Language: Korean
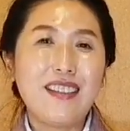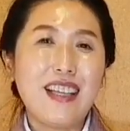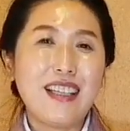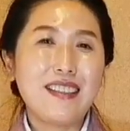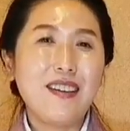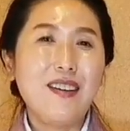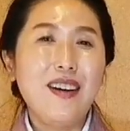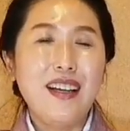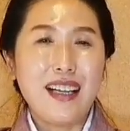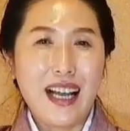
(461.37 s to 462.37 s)
그렇게
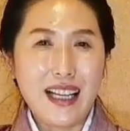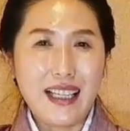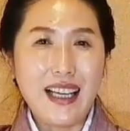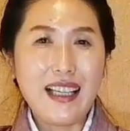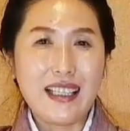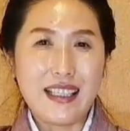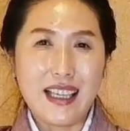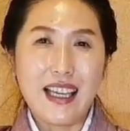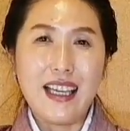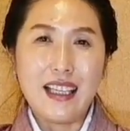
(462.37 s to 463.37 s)
해서 각각
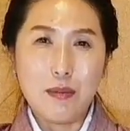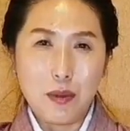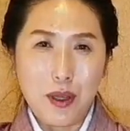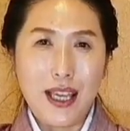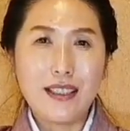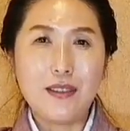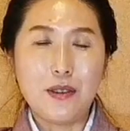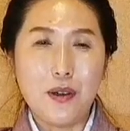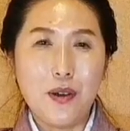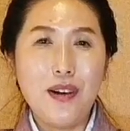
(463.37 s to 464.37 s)
이제 입도
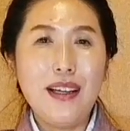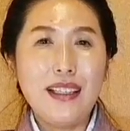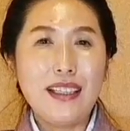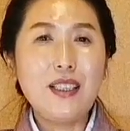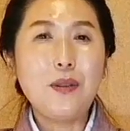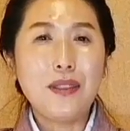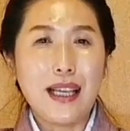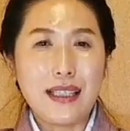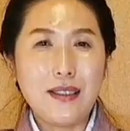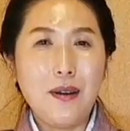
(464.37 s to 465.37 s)
헹구고
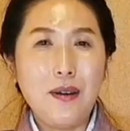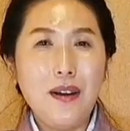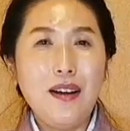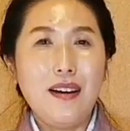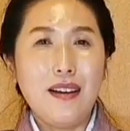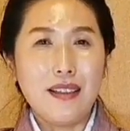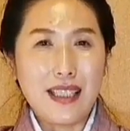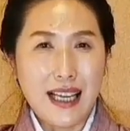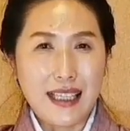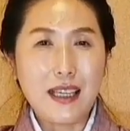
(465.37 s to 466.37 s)
그리고 나서
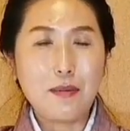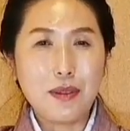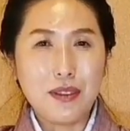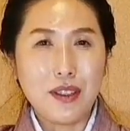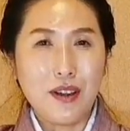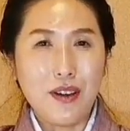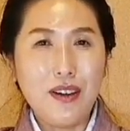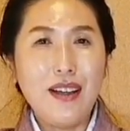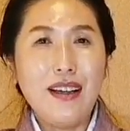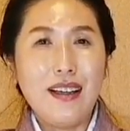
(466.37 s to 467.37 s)
어,
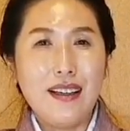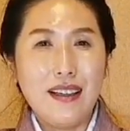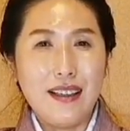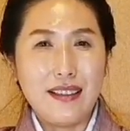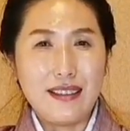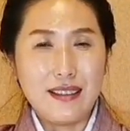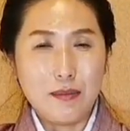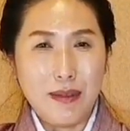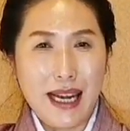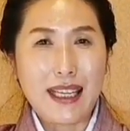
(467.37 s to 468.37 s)
상객부터 어,
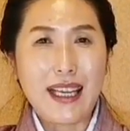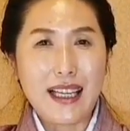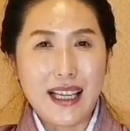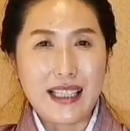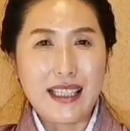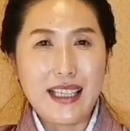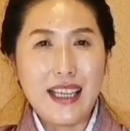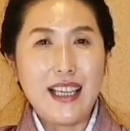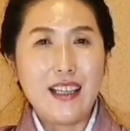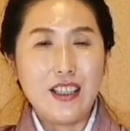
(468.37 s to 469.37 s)

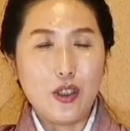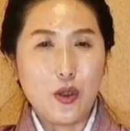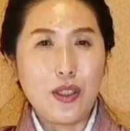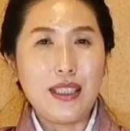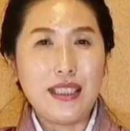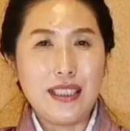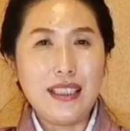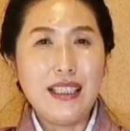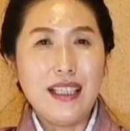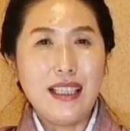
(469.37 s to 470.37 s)
말기까지 어,
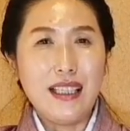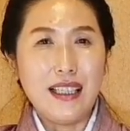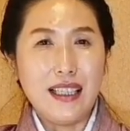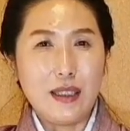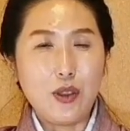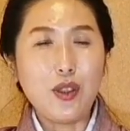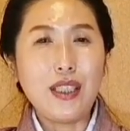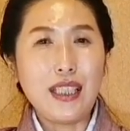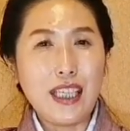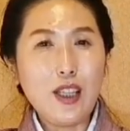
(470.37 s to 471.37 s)
주인을 어,
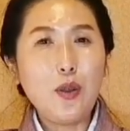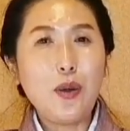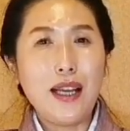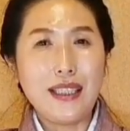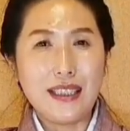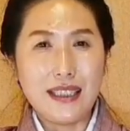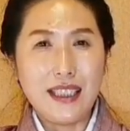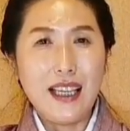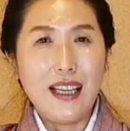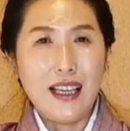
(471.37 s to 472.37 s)
주인이
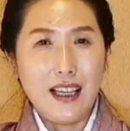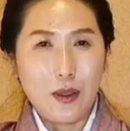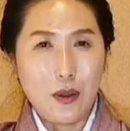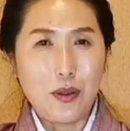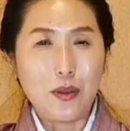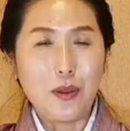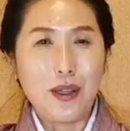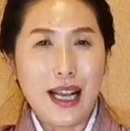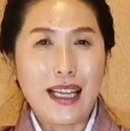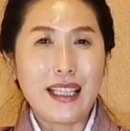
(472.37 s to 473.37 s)
인도하는 어,
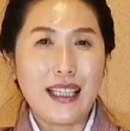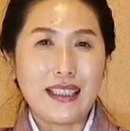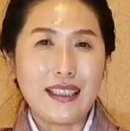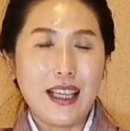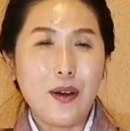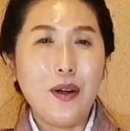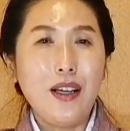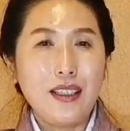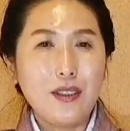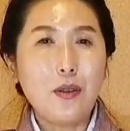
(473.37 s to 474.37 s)
곳으로 가게
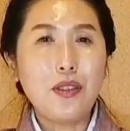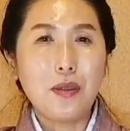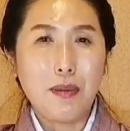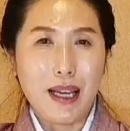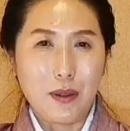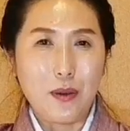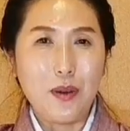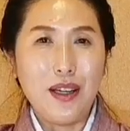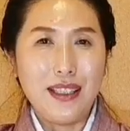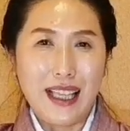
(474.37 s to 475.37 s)
되는데요. 그곳이
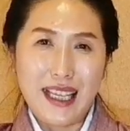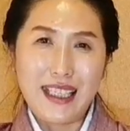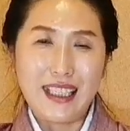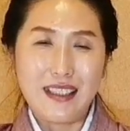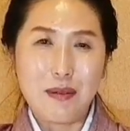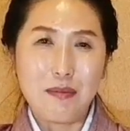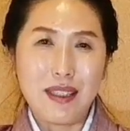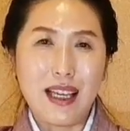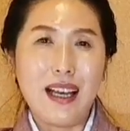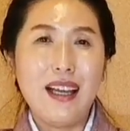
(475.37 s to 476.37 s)
바로 다실이
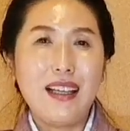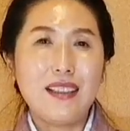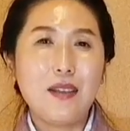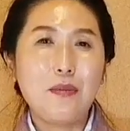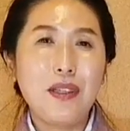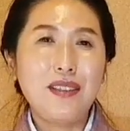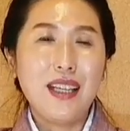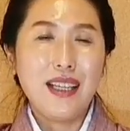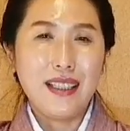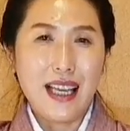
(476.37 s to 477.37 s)
됩니다.
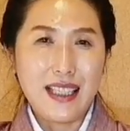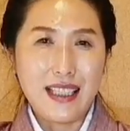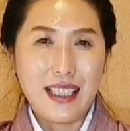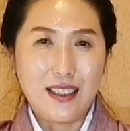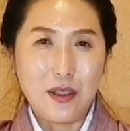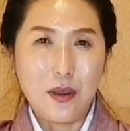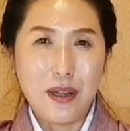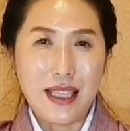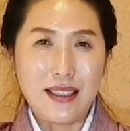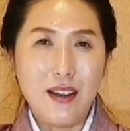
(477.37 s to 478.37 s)
그러면 다실에
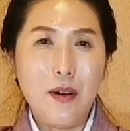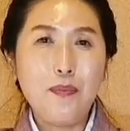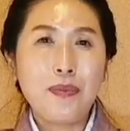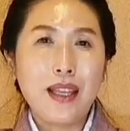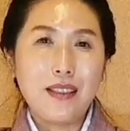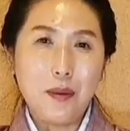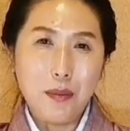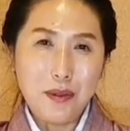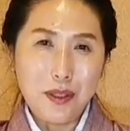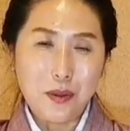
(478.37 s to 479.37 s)
들어와서
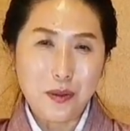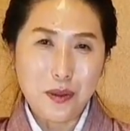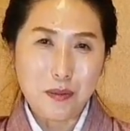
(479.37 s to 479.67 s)
첫 번째